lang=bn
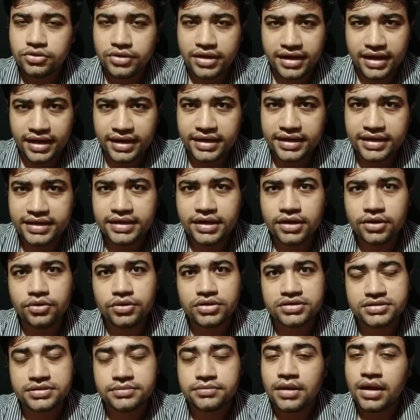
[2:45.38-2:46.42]
এরাই লিডে
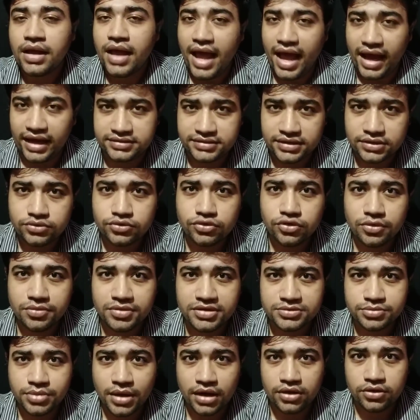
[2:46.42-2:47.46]
রয়েছে অ্যাকশনগুলো
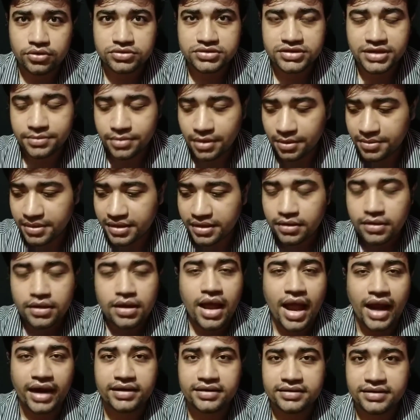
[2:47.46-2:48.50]
বেশ ভালো যেভাবে
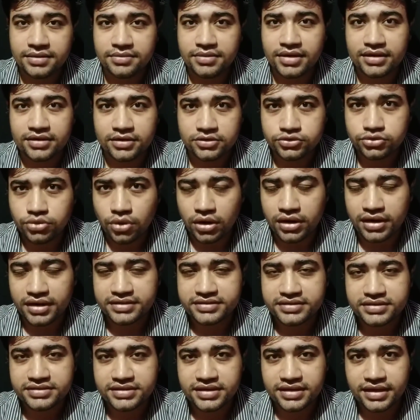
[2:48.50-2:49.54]
একটা দেখবেন একটা শর্ট
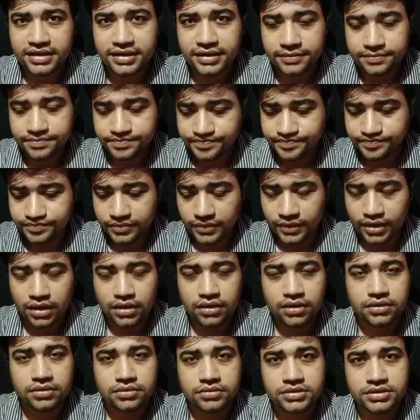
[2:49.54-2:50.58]
আছে যেখানে
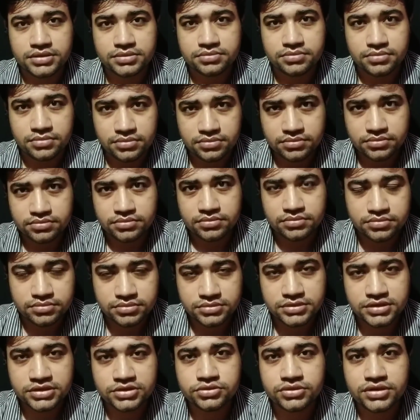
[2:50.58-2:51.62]
ওই
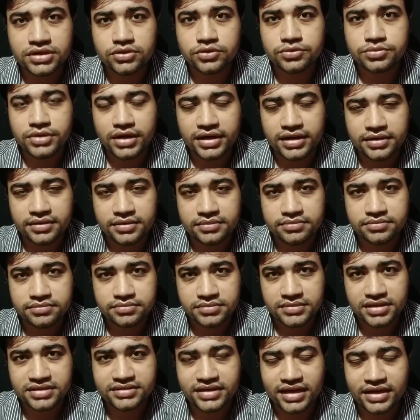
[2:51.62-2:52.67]
যিশু সেনগুপ্ত একটা
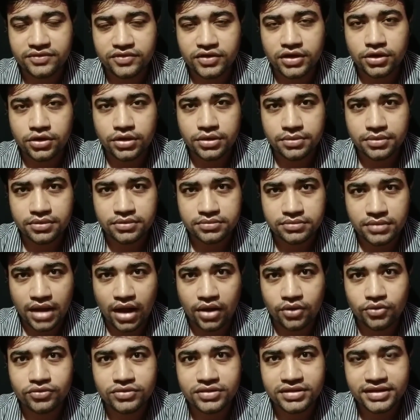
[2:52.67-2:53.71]
দেশলাই ফেললো এবং
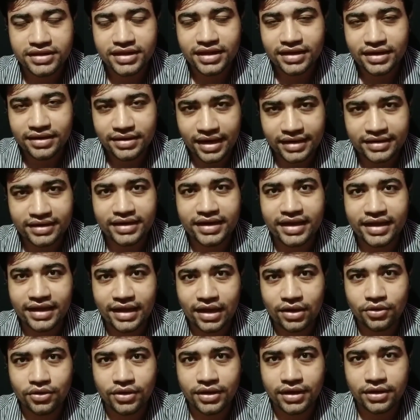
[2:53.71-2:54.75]
আগুন দিয়ে একটা
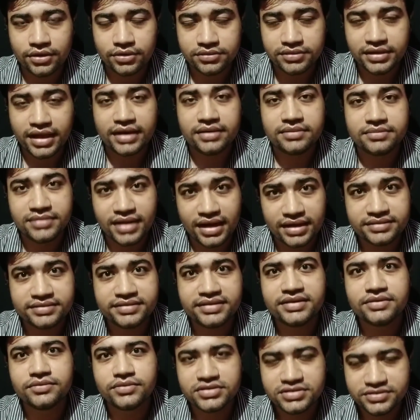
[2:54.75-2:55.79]
লেখা হয়ে গেল দ্যাট
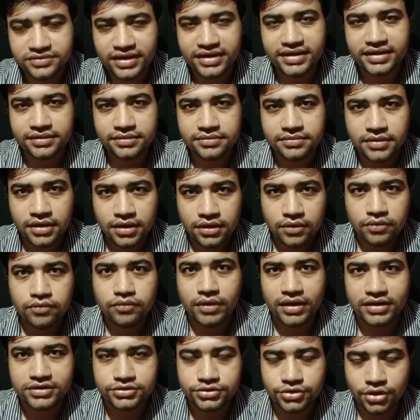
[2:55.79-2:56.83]
সিন ওয়াজ ভেরি
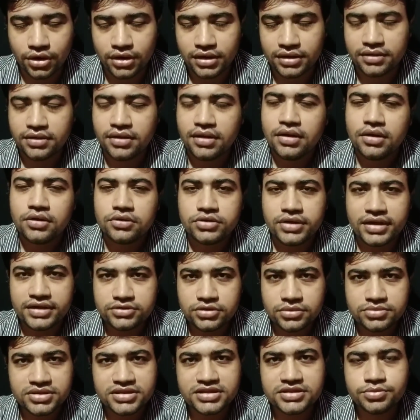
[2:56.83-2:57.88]
ওয়েল শর্ট তো
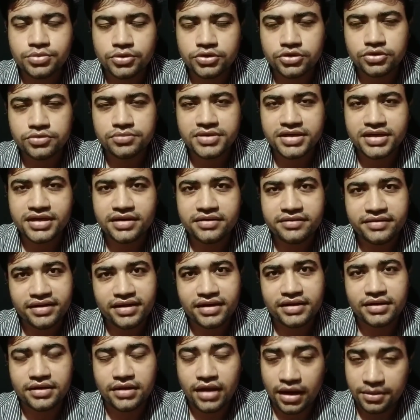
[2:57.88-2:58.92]
এইসব জিনিসপত্র মিলিয়ে
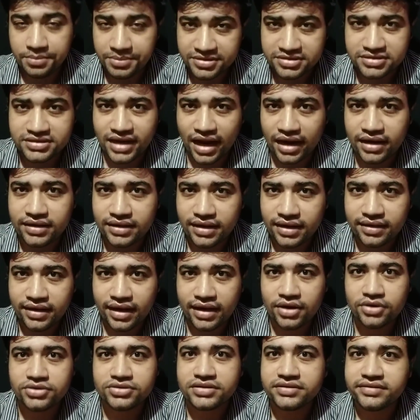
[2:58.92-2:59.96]
ট্রেলারটা আর বেশ টান টান
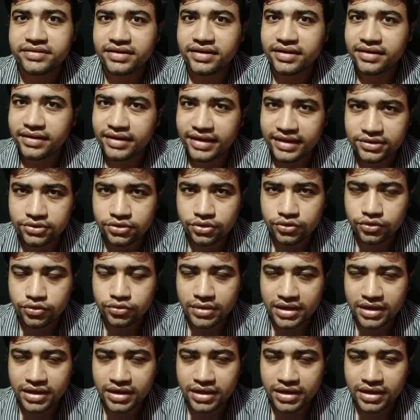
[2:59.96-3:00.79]
রাখা হয়েছে ট্রেলারের লেন্থ খুব